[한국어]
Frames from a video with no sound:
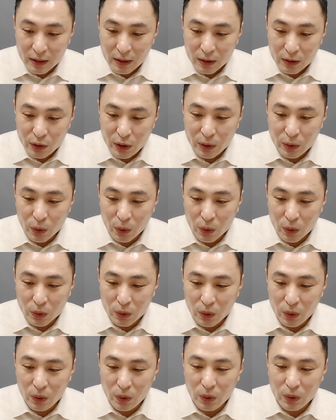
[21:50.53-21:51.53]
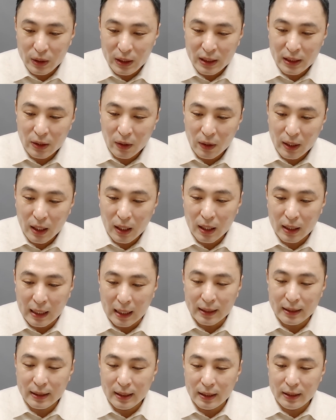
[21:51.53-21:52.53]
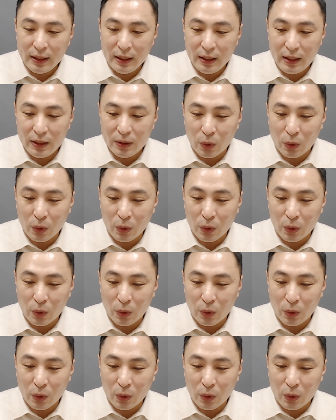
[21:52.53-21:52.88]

뒷도로도 있어야 가능하니